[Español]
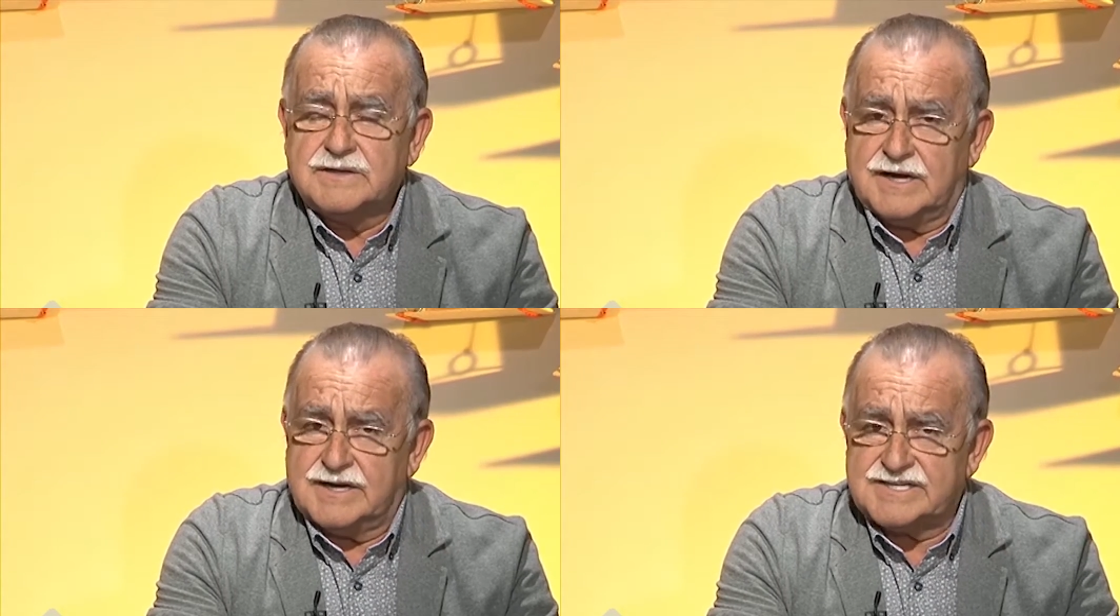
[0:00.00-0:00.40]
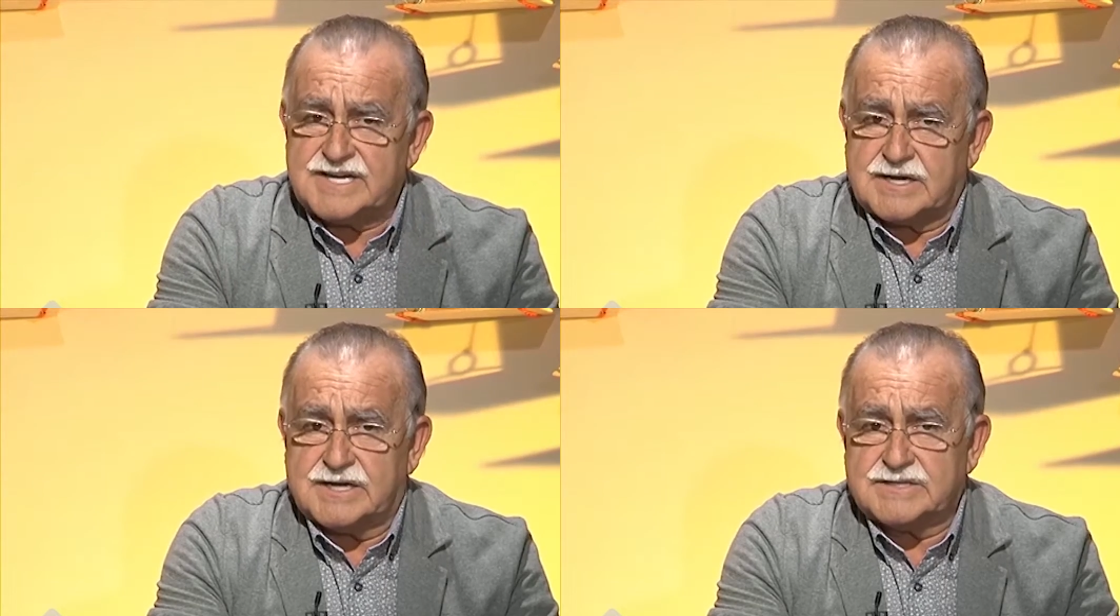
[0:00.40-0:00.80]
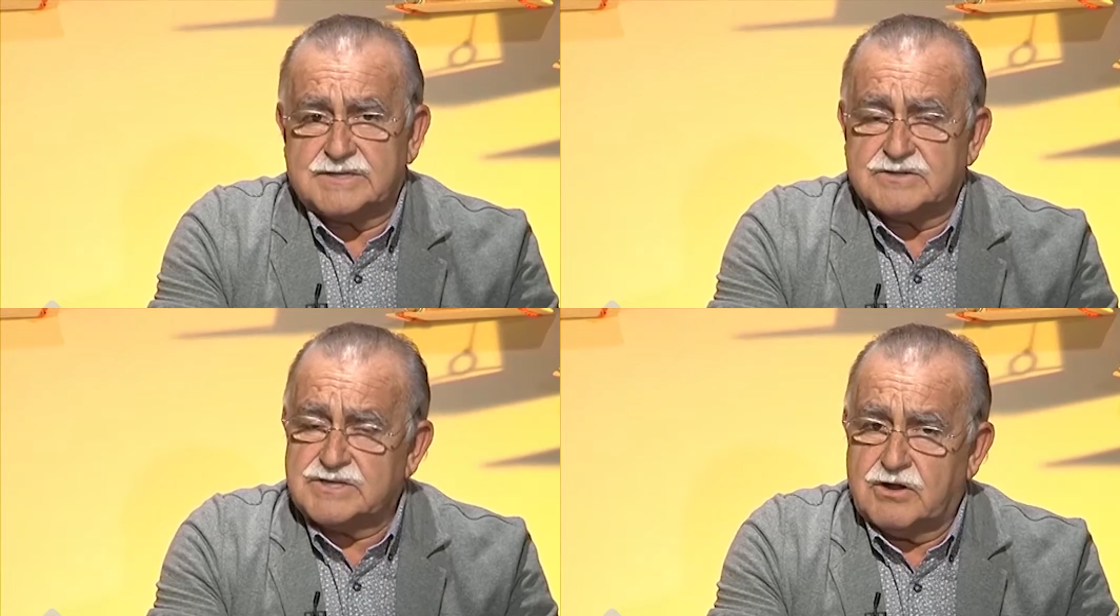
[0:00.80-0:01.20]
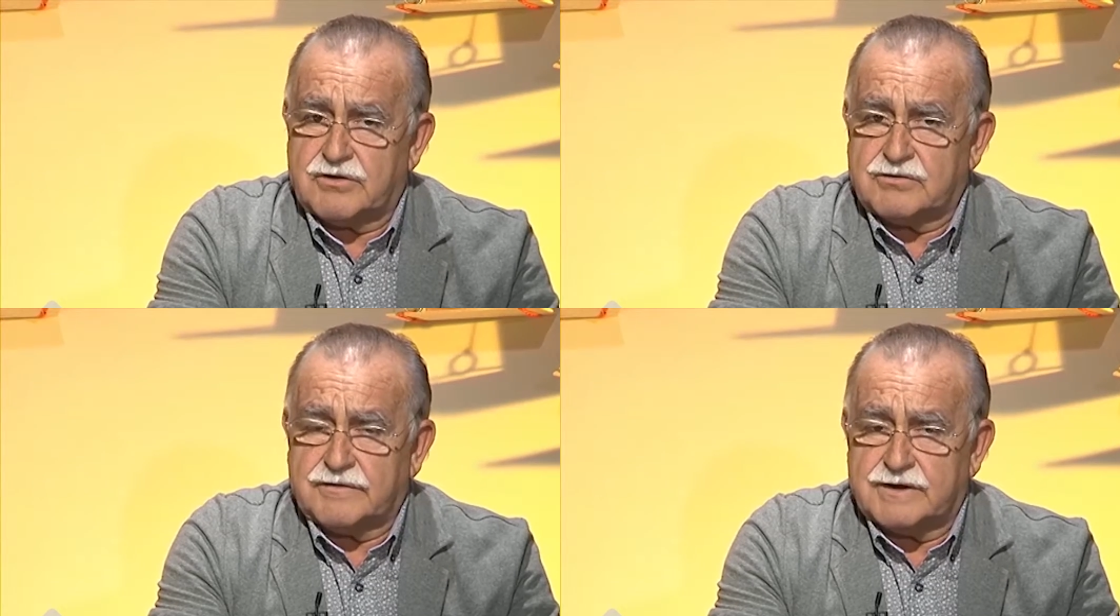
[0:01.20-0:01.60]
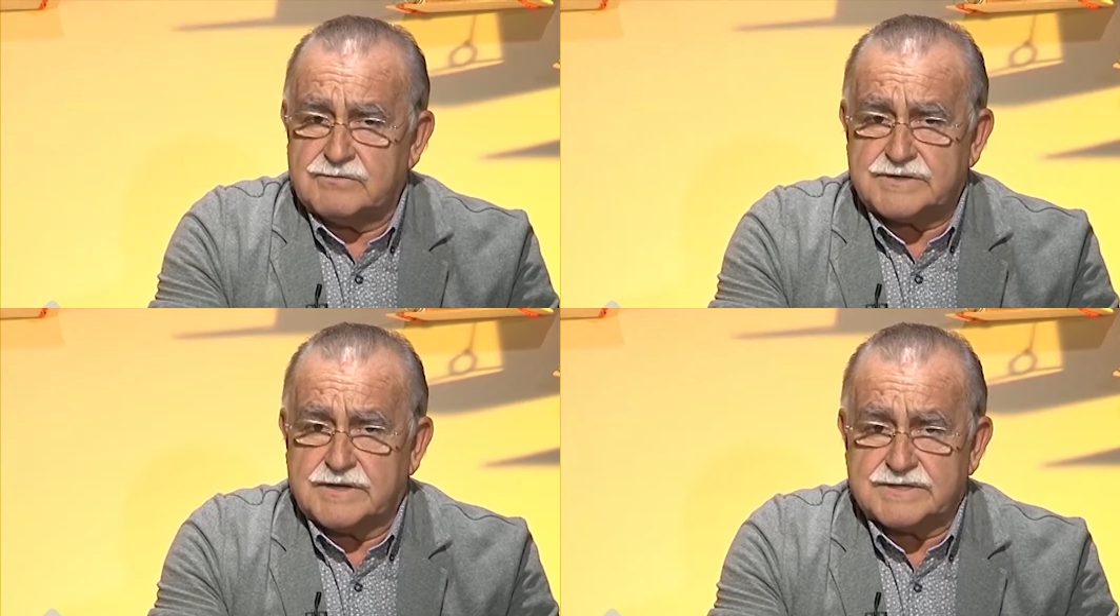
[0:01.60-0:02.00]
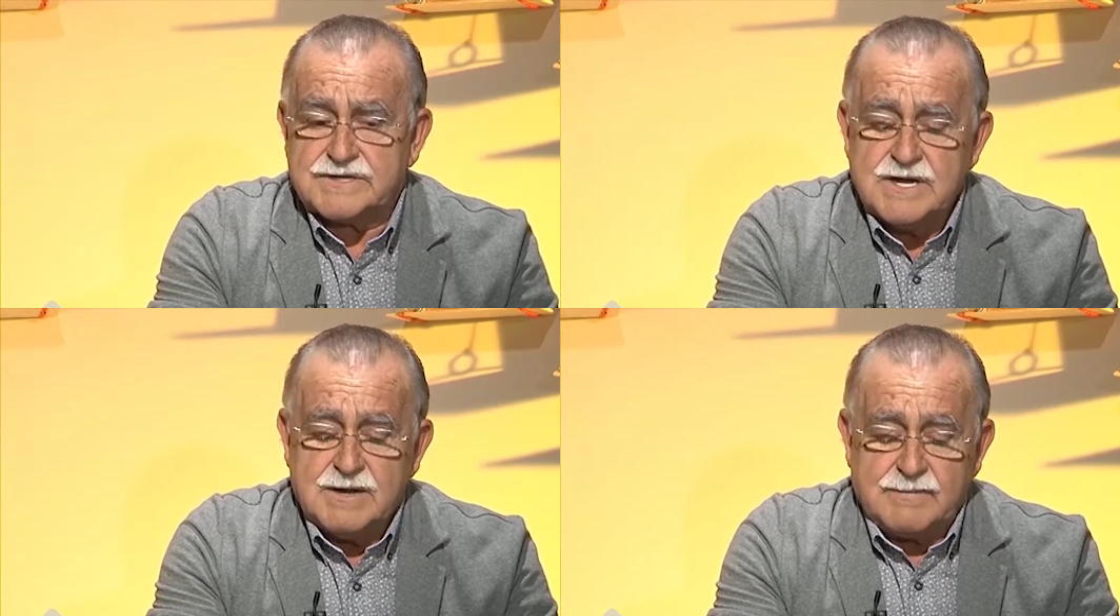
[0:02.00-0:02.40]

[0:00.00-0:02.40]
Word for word: de la nisakis, no sé si lo recordarán ustedes.